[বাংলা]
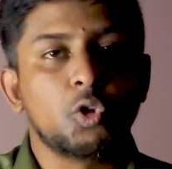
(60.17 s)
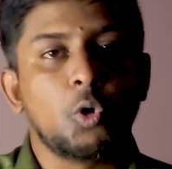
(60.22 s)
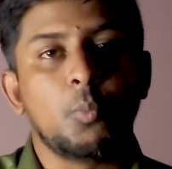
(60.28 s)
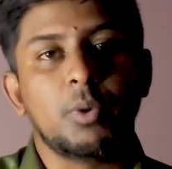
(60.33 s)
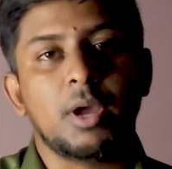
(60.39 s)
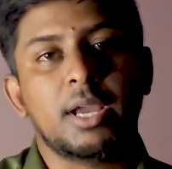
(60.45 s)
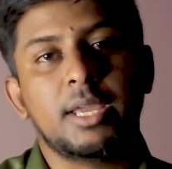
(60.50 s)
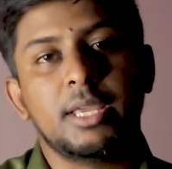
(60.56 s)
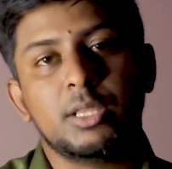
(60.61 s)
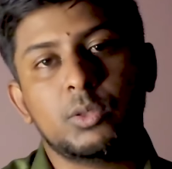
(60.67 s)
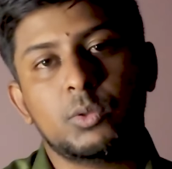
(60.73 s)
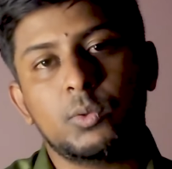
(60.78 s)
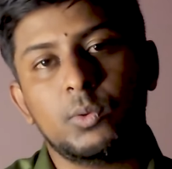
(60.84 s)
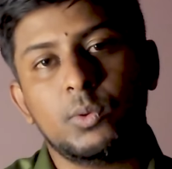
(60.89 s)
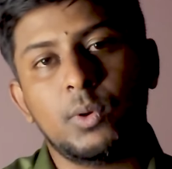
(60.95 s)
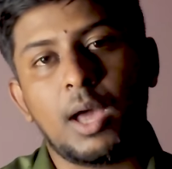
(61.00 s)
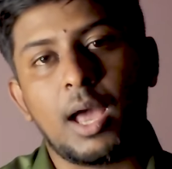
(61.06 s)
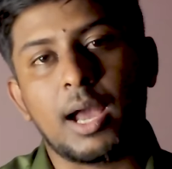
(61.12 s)
তোমরা
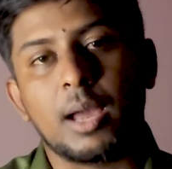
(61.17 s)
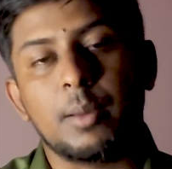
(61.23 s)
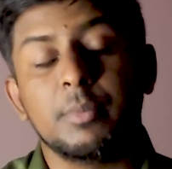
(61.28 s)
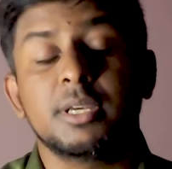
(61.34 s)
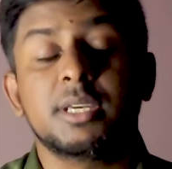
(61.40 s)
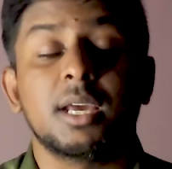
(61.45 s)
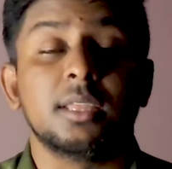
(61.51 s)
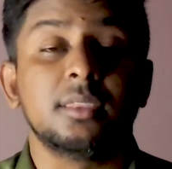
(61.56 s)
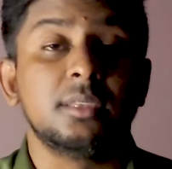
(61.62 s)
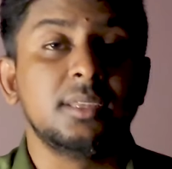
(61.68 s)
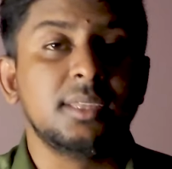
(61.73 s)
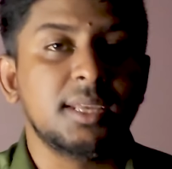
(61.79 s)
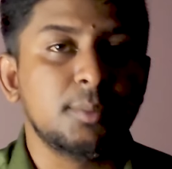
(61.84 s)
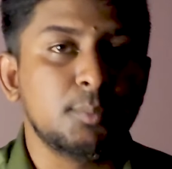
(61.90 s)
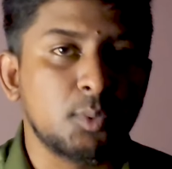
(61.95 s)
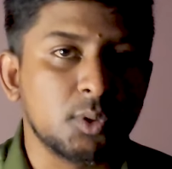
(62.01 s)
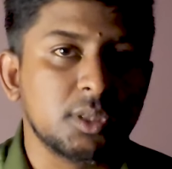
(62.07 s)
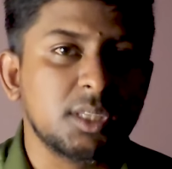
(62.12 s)
কিন্তু আগামী সাত
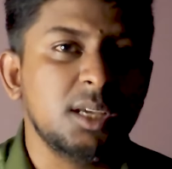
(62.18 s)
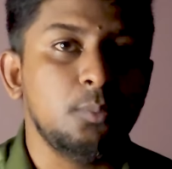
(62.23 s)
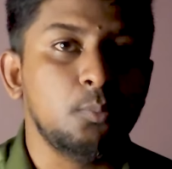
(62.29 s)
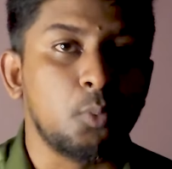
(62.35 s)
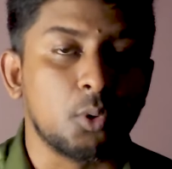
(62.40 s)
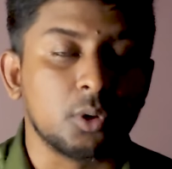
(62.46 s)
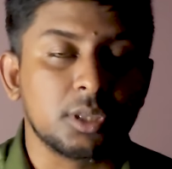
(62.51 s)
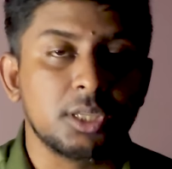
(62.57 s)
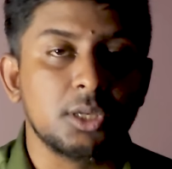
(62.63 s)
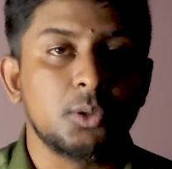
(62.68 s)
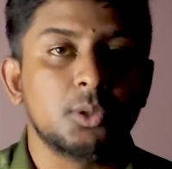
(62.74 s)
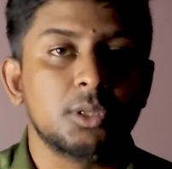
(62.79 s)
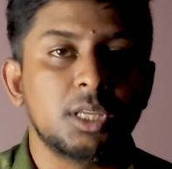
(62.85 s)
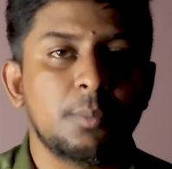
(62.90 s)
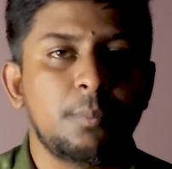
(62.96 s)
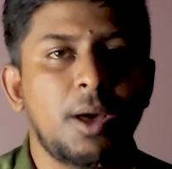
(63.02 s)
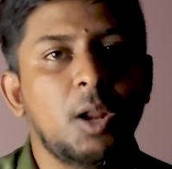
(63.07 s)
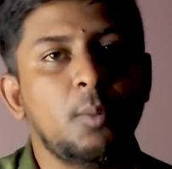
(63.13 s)
দিনের মধ্যে ভর্তি
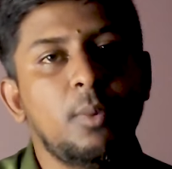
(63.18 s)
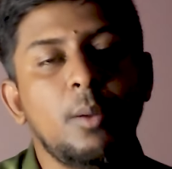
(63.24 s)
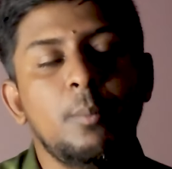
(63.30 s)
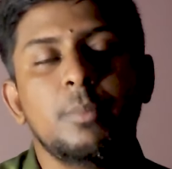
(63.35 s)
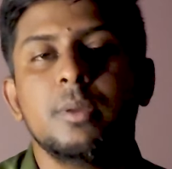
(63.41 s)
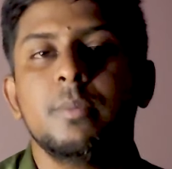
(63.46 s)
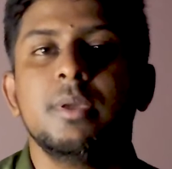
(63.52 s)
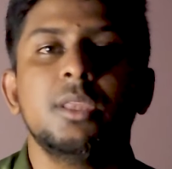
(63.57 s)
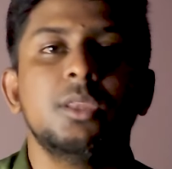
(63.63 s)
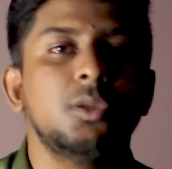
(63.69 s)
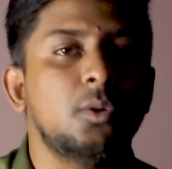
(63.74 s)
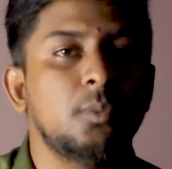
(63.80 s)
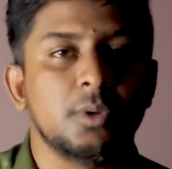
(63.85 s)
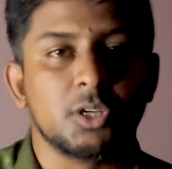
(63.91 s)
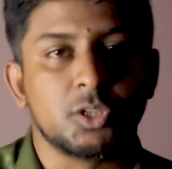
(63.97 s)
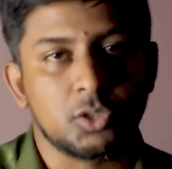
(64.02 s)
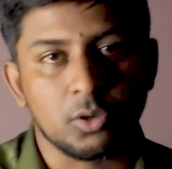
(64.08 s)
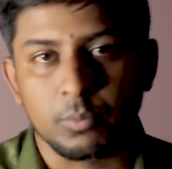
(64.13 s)
হতে পারবা বিভিন্ন
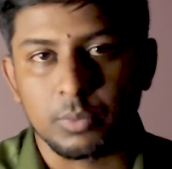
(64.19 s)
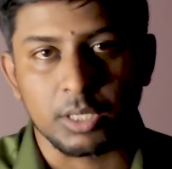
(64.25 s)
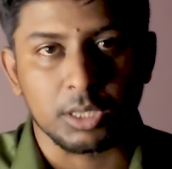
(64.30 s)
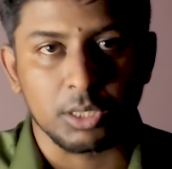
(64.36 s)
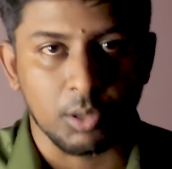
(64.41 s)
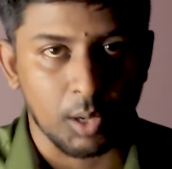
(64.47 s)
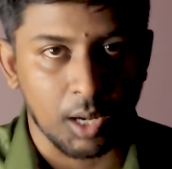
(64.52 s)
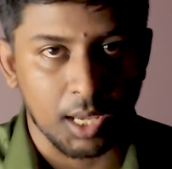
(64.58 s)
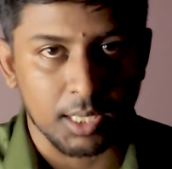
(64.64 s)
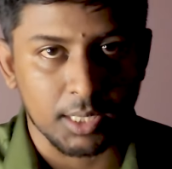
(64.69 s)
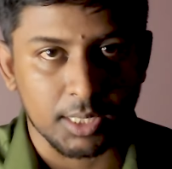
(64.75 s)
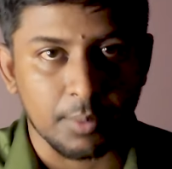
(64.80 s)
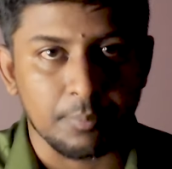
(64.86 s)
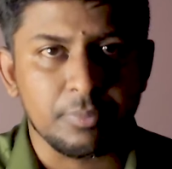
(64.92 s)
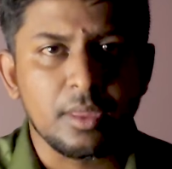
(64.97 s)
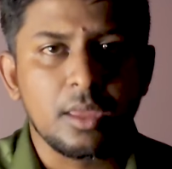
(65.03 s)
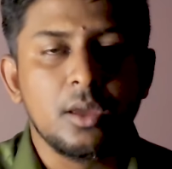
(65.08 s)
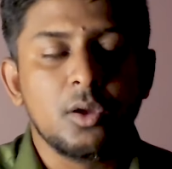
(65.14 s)
বিশ্ববিদ্যালয়তে
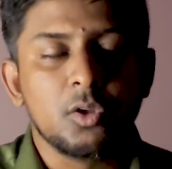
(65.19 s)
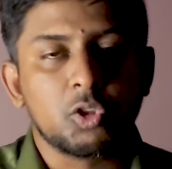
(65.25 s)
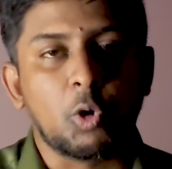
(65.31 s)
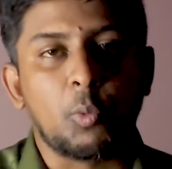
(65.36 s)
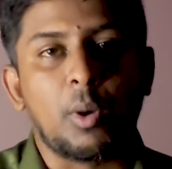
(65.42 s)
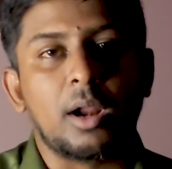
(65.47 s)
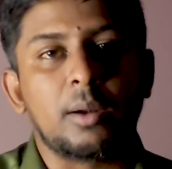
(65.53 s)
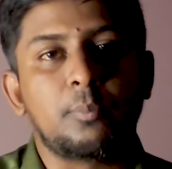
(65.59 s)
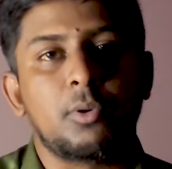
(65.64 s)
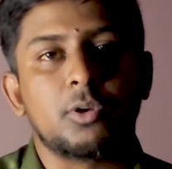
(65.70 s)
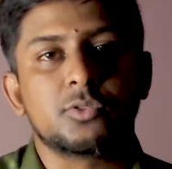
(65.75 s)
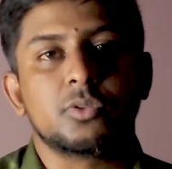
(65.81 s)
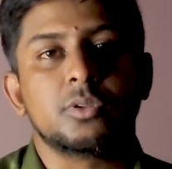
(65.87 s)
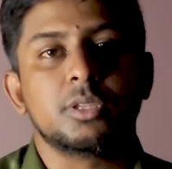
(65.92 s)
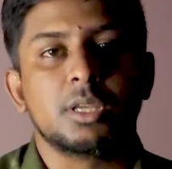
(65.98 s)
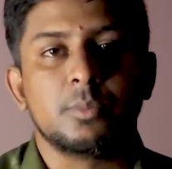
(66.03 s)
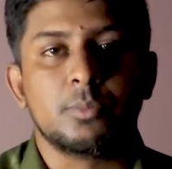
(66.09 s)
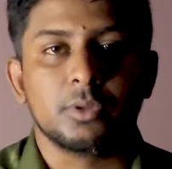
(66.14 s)
তোমার
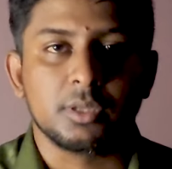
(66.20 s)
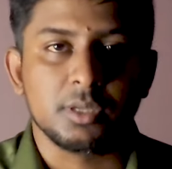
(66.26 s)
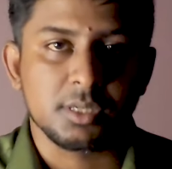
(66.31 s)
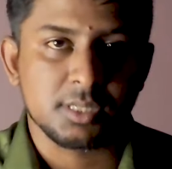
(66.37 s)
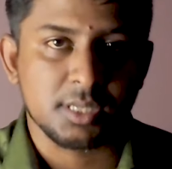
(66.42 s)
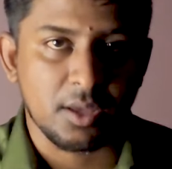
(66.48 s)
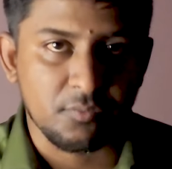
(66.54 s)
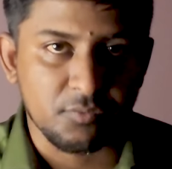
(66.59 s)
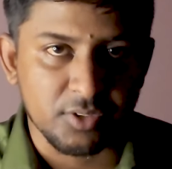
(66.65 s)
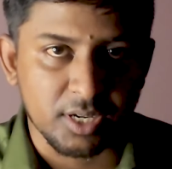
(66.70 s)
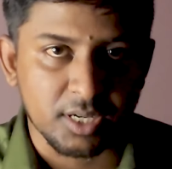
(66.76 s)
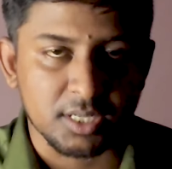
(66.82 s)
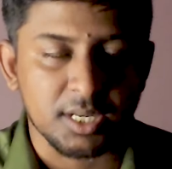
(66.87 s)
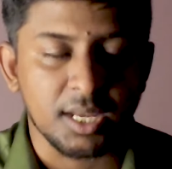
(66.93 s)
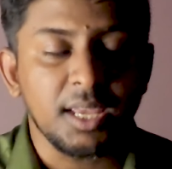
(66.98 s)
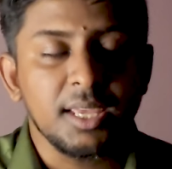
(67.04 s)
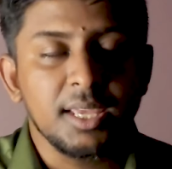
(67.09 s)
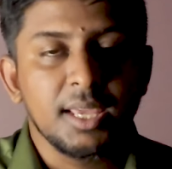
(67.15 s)
পছন্দের মতো
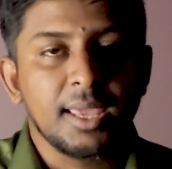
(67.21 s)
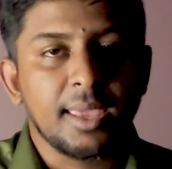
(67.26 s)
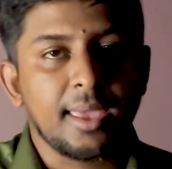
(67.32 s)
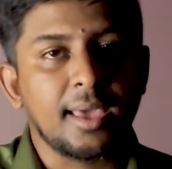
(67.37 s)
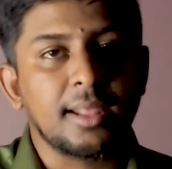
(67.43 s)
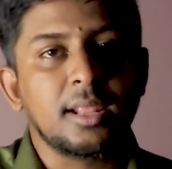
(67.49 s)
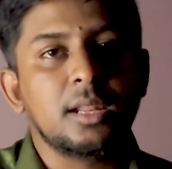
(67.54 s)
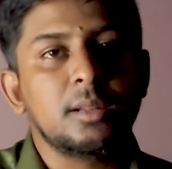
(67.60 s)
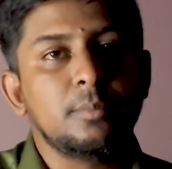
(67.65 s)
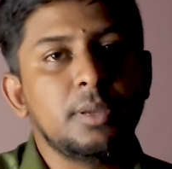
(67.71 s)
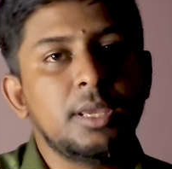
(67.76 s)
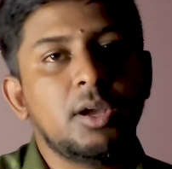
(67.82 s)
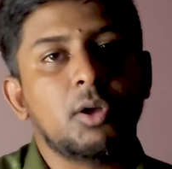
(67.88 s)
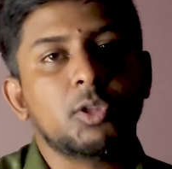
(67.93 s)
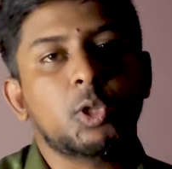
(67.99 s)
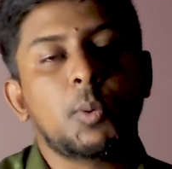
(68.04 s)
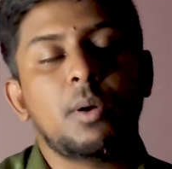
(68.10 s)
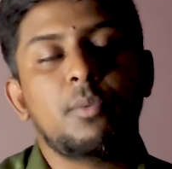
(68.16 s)
সাবজেক্টে এলএলবি
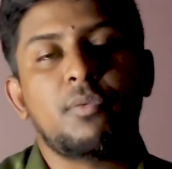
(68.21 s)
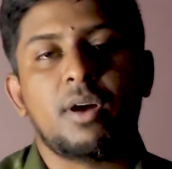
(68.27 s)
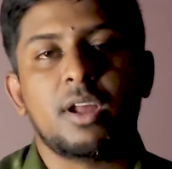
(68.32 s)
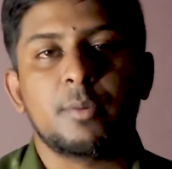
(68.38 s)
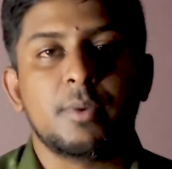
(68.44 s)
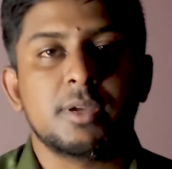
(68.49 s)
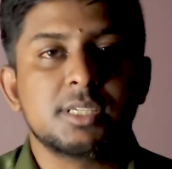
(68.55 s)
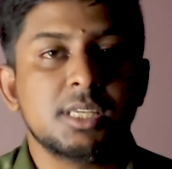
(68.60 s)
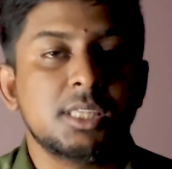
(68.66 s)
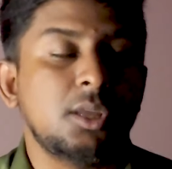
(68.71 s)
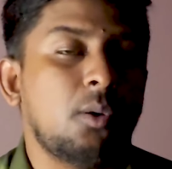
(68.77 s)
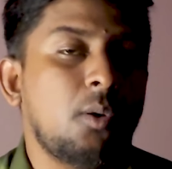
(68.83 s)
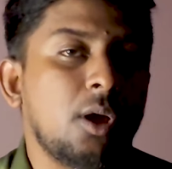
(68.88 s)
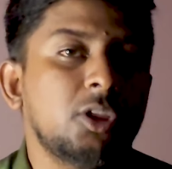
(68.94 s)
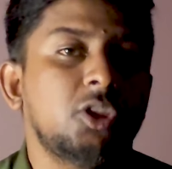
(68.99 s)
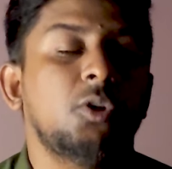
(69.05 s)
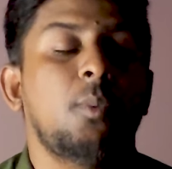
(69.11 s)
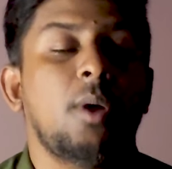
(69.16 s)
অথবা ফার্মাসিতে
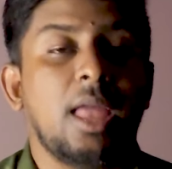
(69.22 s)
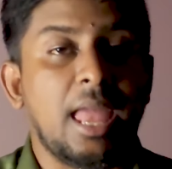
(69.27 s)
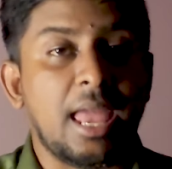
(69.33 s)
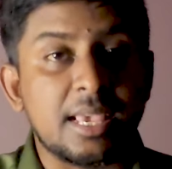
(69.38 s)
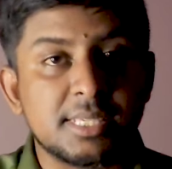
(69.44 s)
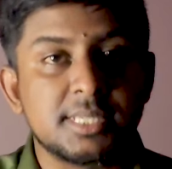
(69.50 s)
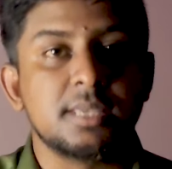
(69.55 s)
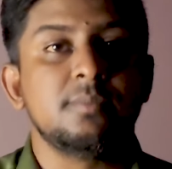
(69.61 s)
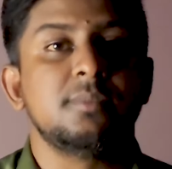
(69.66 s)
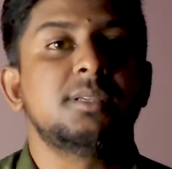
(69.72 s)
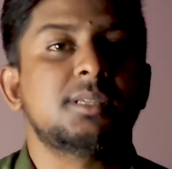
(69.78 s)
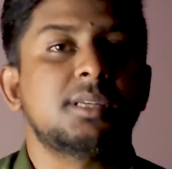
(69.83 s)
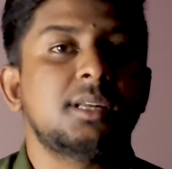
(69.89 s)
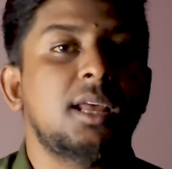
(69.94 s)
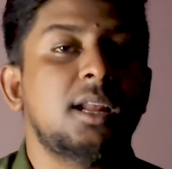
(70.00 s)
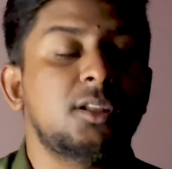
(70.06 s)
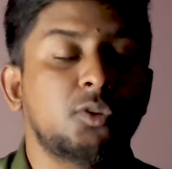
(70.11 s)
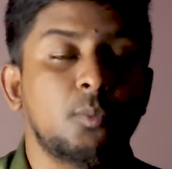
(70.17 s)
হয়তো বা এই
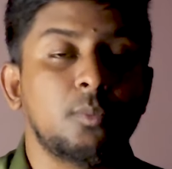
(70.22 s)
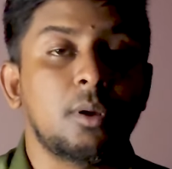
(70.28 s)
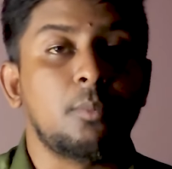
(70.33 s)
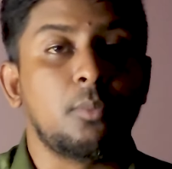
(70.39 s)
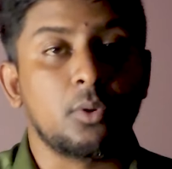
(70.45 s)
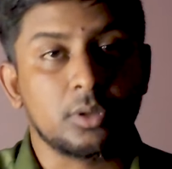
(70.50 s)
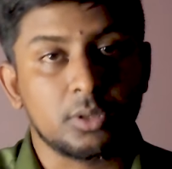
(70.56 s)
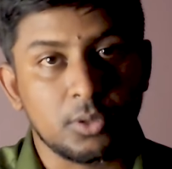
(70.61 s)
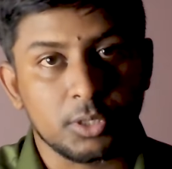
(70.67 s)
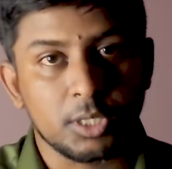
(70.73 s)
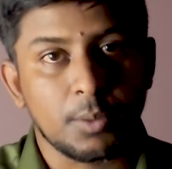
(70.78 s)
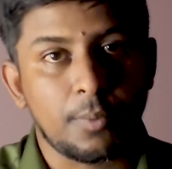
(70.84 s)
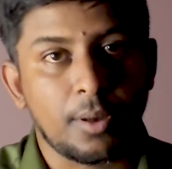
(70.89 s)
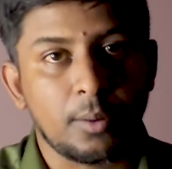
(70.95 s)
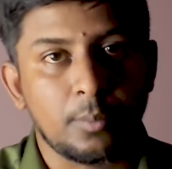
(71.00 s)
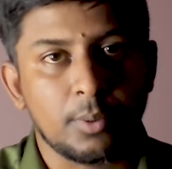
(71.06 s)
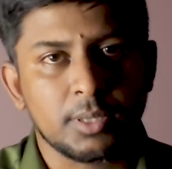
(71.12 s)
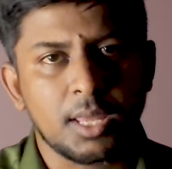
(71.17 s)
সেমিস্টারে আর তোমরা ভর্তি হতে
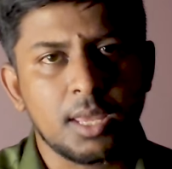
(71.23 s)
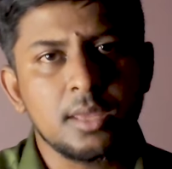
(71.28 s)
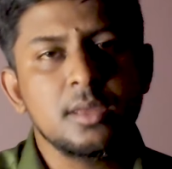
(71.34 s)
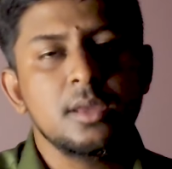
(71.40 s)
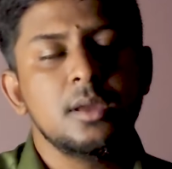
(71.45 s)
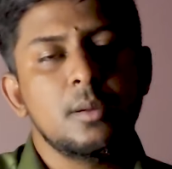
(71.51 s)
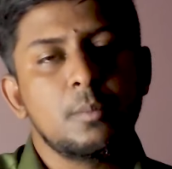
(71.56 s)
পারবা না